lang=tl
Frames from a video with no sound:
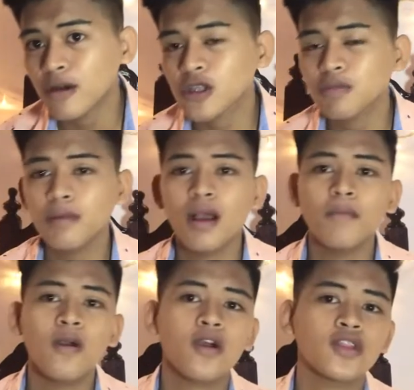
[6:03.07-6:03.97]
po. Tumaba
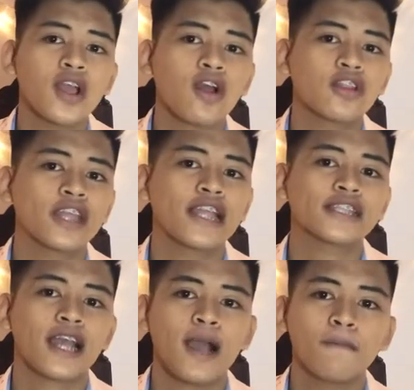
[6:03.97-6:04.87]
po ako ng konti at
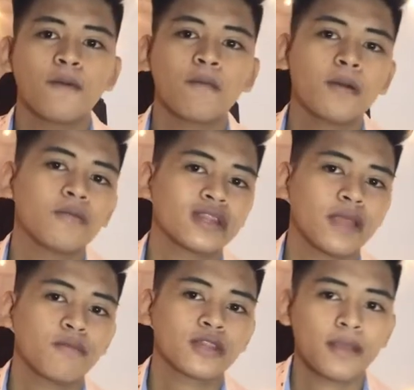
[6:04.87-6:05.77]
saka po
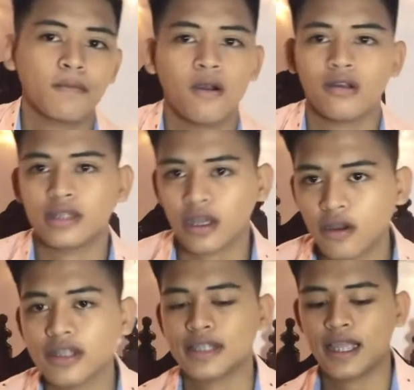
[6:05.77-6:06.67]
pumuti-puti po ako ng
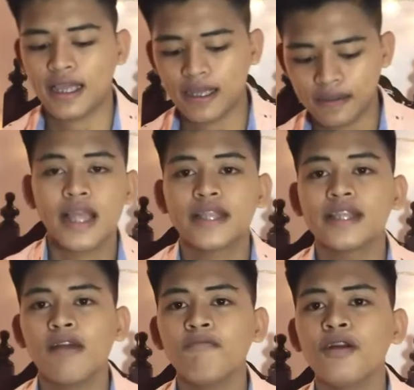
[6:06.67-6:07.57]
konti.
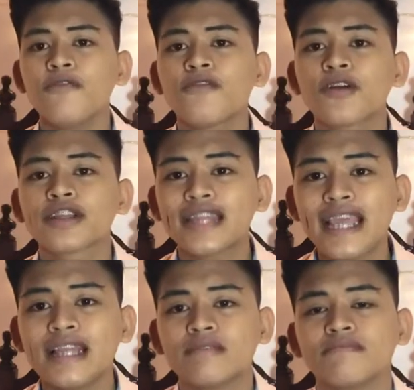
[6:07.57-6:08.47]
Number
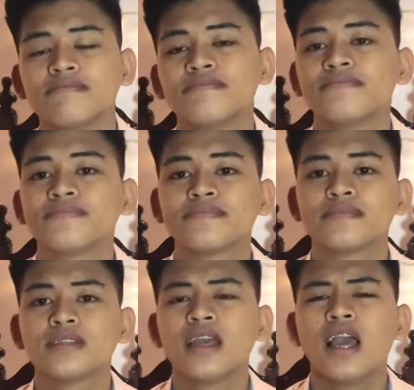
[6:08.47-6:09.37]
14.
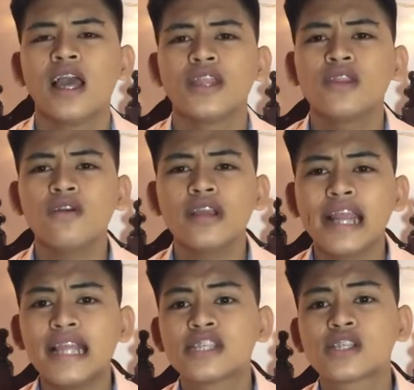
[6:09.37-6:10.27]
Nung
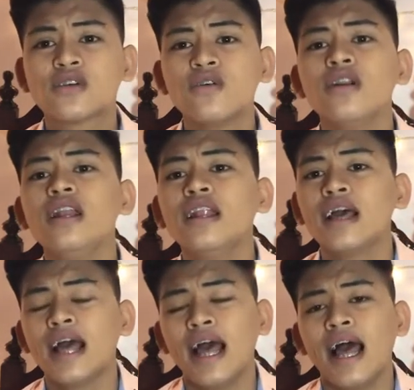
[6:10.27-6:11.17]
grade school,
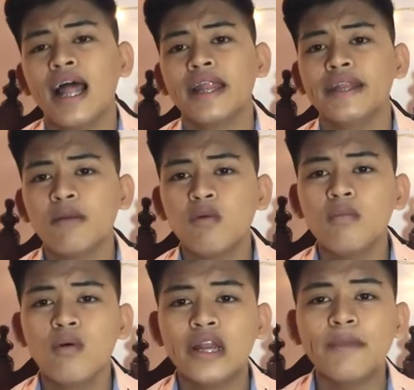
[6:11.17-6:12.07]

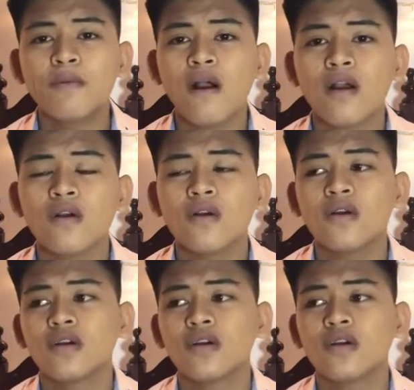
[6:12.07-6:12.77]
nabubuli po ako